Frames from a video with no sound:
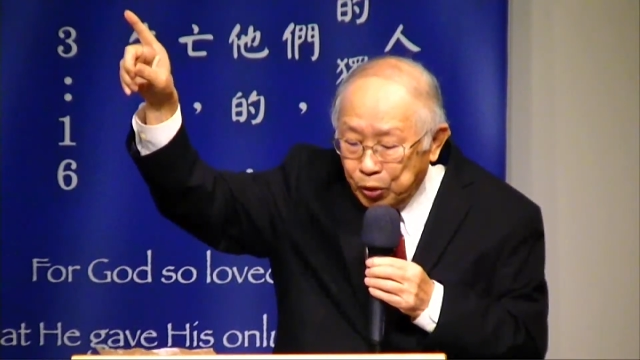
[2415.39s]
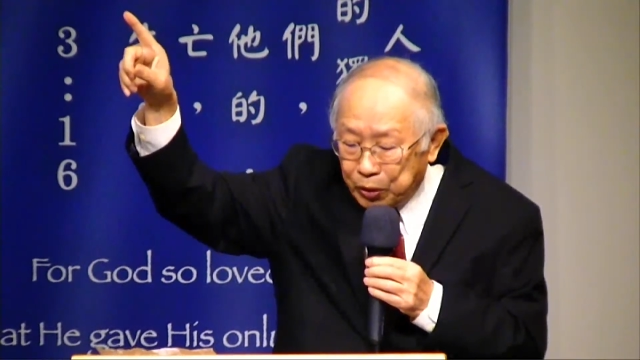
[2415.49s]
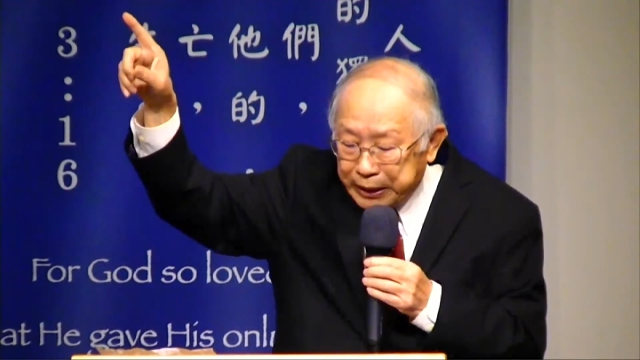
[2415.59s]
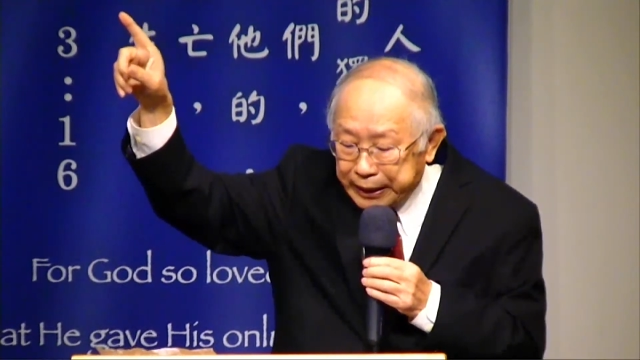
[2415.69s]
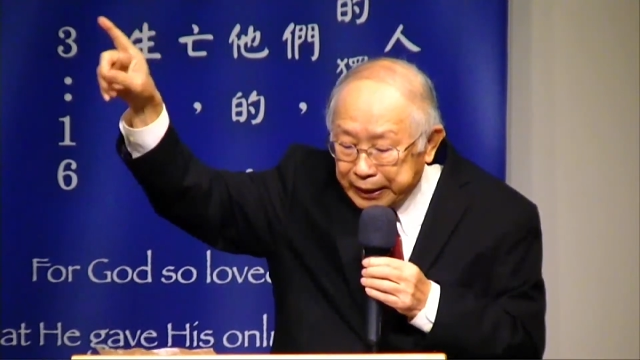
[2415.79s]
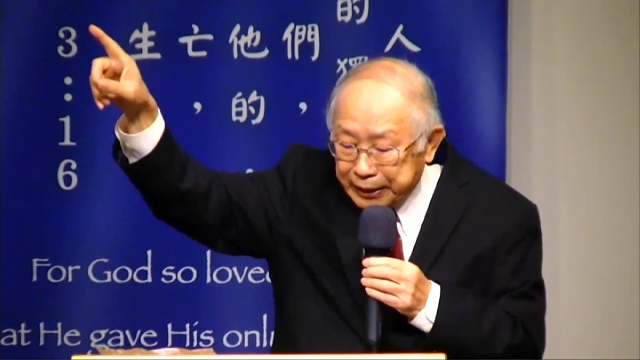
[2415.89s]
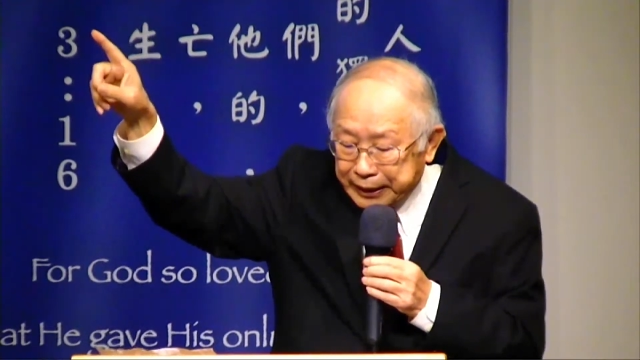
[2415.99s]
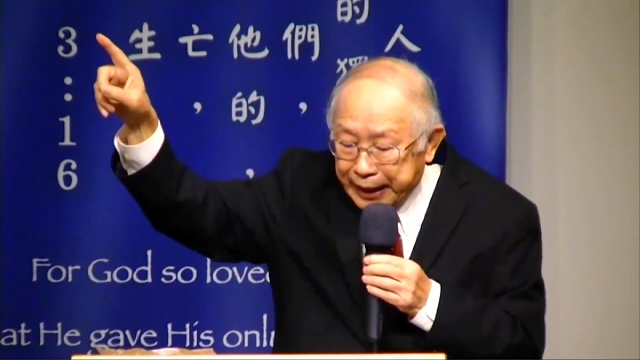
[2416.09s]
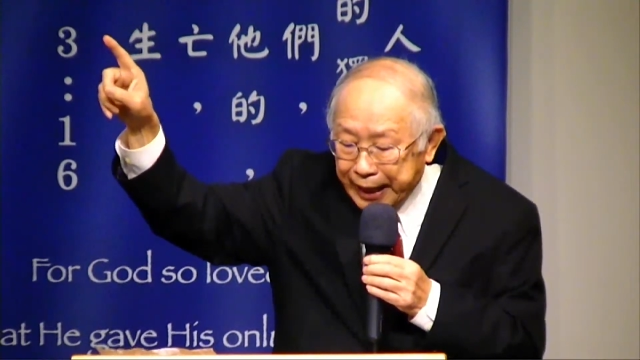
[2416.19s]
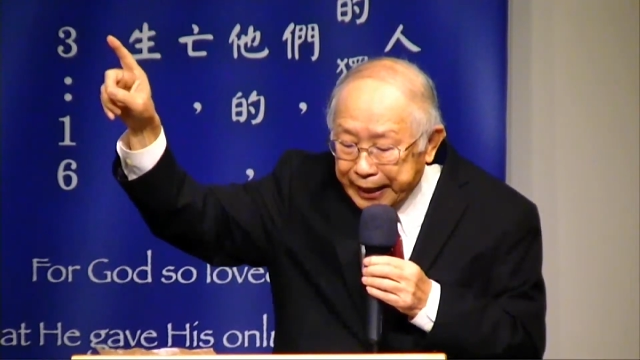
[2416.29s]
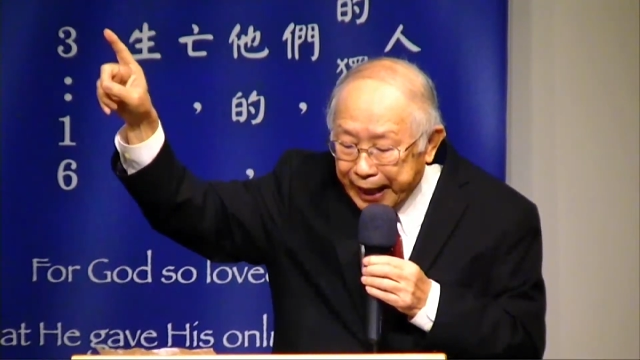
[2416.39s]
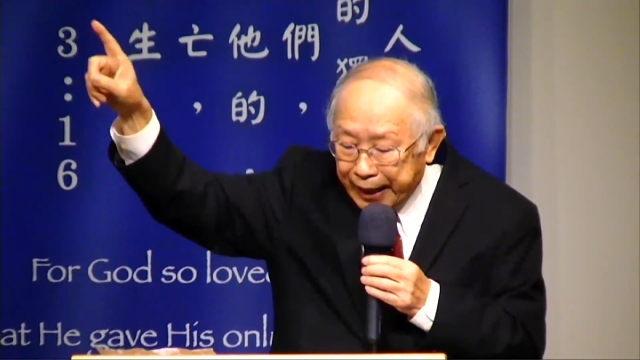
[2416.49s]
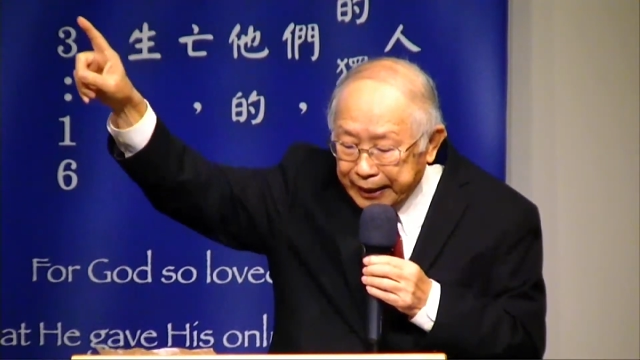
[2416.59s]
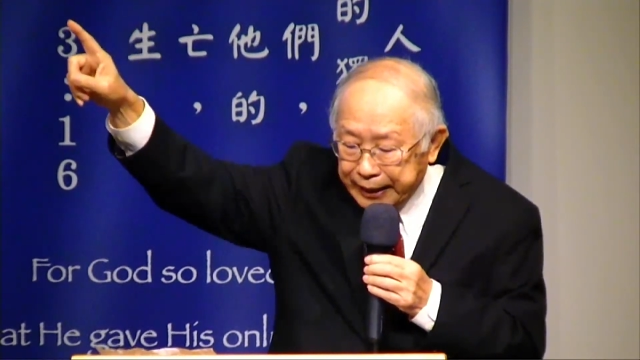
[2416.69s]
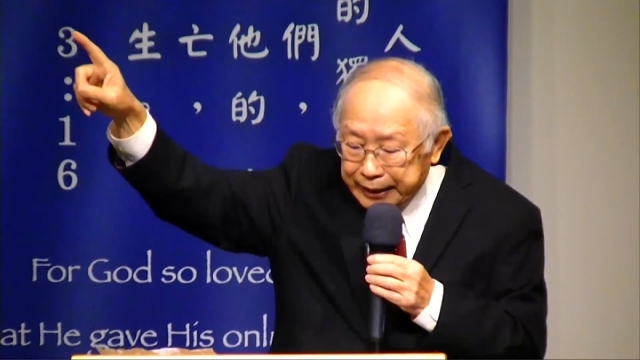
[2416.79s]
用绳子来
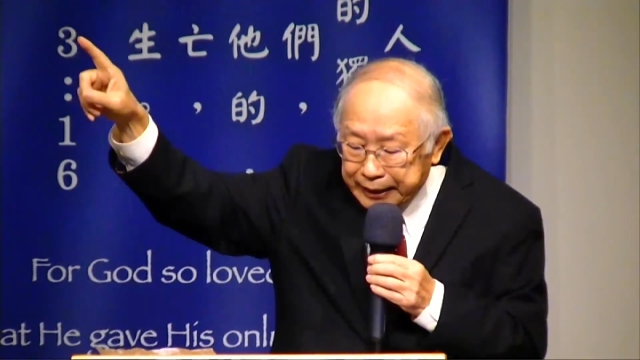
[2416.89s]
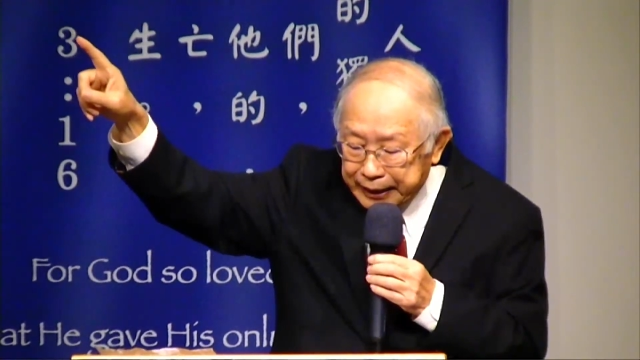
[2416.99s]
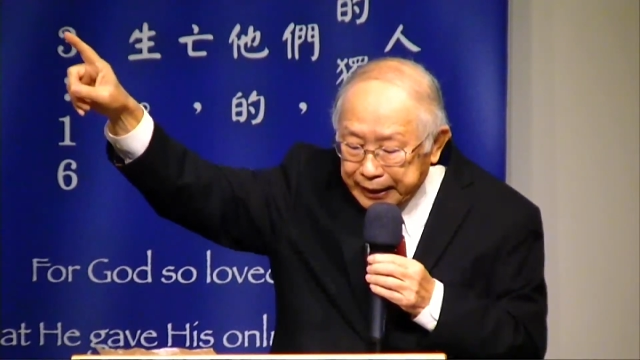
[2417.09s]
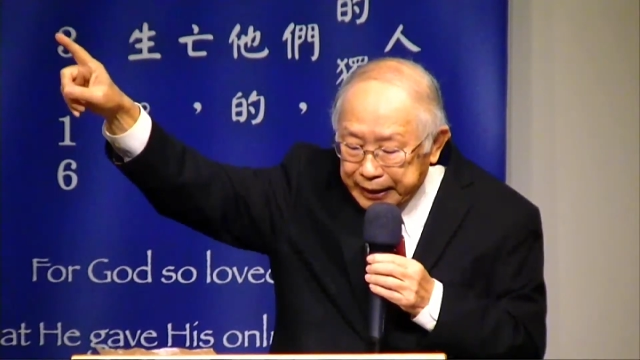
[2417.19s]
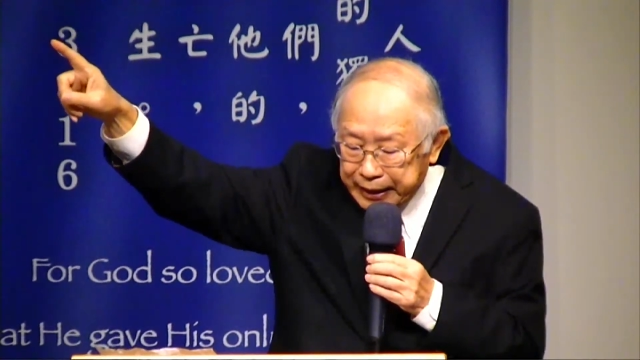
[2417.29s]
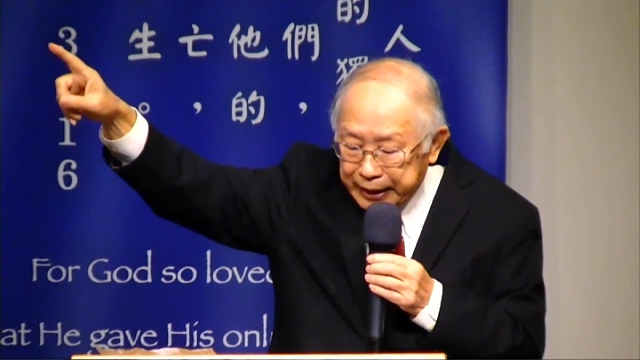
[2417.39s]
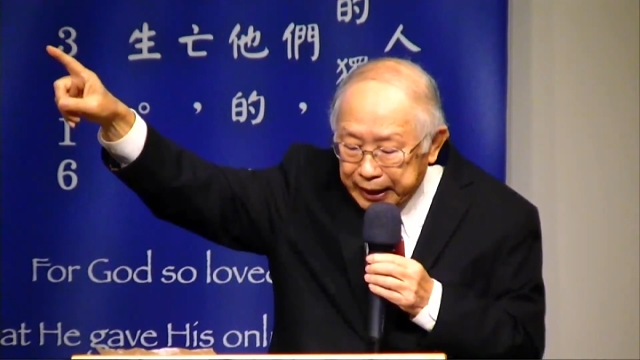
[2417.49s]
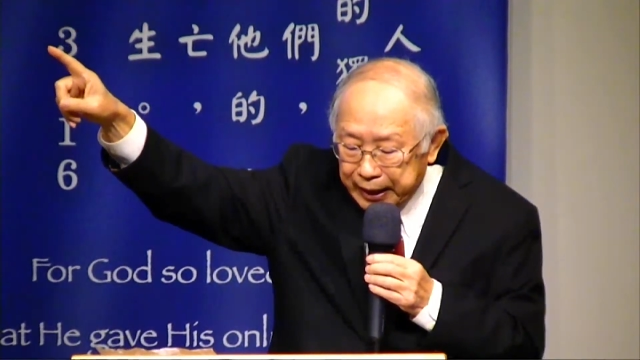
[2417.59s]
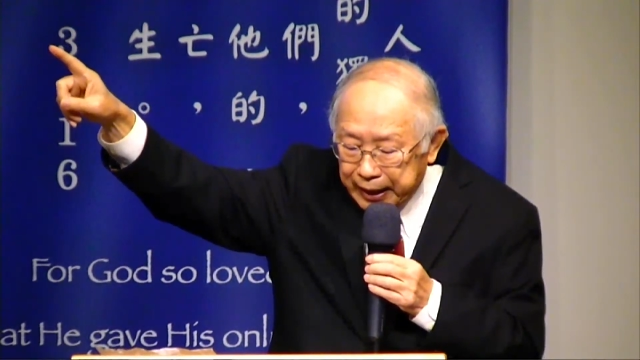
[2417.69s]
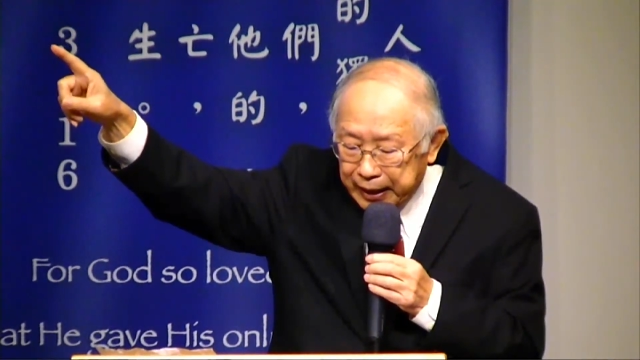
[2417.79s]
量你的地界，